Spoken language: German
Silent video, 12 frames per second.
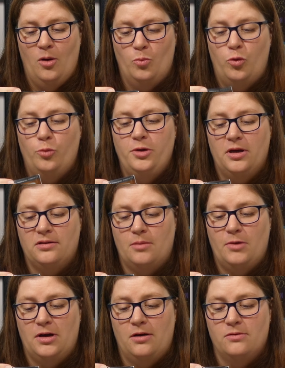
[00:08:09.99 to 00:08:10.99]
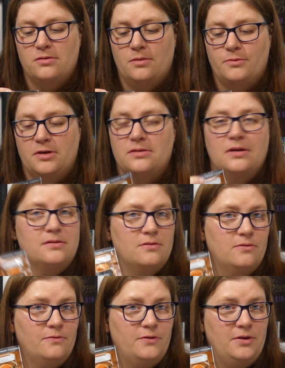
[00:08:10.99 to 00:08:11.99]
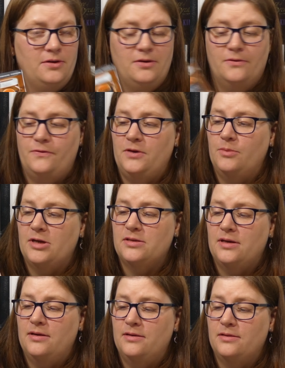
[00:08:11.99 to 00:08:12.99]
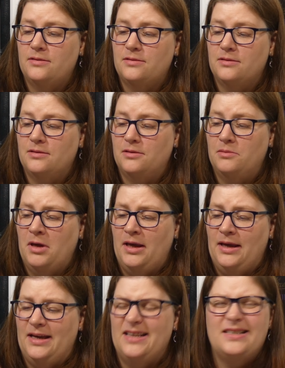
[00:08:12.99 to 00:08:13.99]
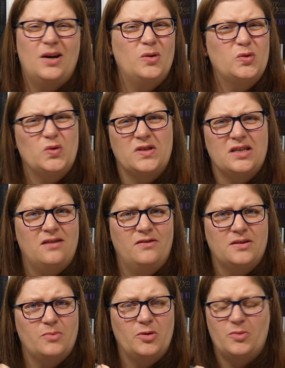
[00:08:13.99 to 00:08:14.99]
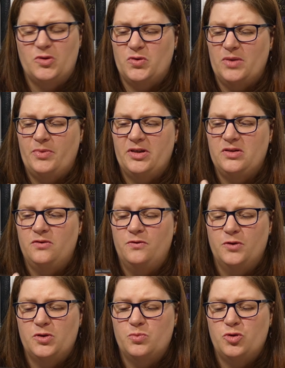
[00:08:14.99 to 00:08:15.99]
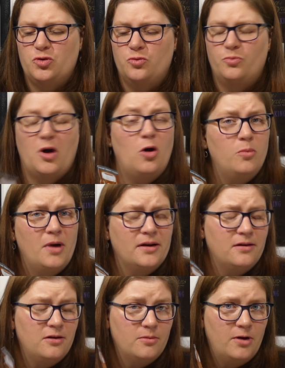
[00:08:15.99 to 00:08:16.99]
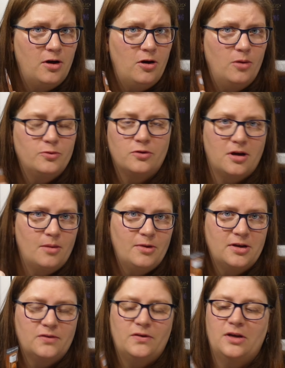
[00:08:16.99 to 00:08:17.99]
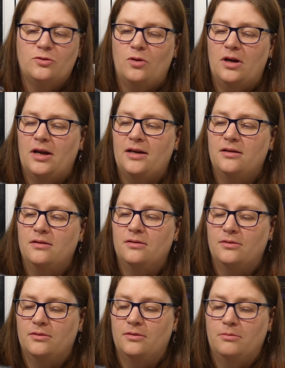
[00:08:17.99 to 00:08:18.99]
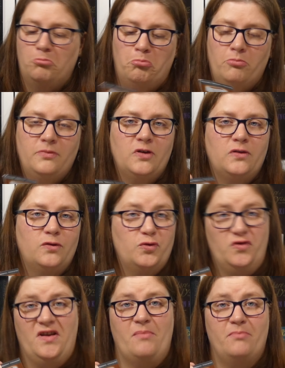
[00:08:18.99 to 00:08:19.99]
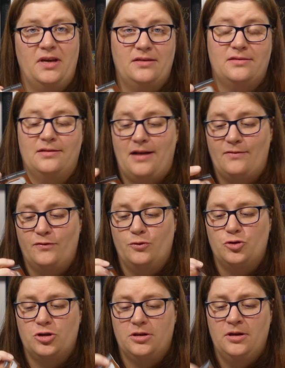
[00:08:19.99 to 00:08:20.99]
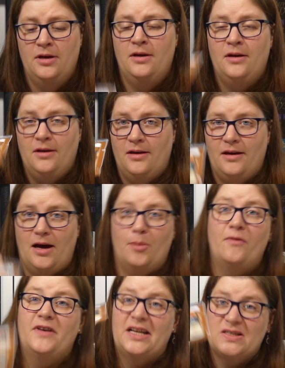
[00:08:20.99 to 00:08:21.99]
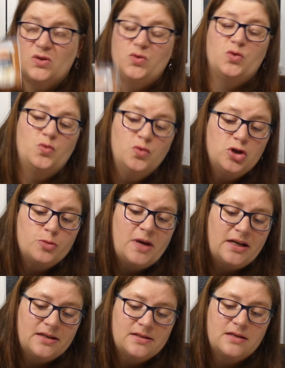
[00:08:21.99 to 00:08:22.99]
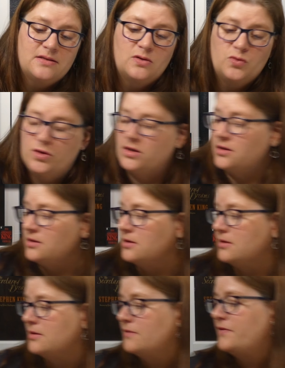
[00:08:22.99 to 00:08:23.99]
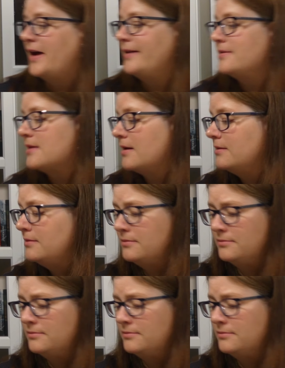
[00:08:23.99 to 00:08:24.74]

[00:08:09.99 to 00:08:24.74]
probiere ich da mal aus, ob das jetzt irgendwie viel besser ist. Äh, ist ja auch so eine Sache, was man immer so sagt bei diesen Gewürzmischungen. Braucht man die überhaupt oder kann man das vielleicht auch alleine äh, sich zusammenmixen in Anführungsstrichen? Aber wenn das natürlich gut schmeckt, ist das natürlich äh, eine feine Sache.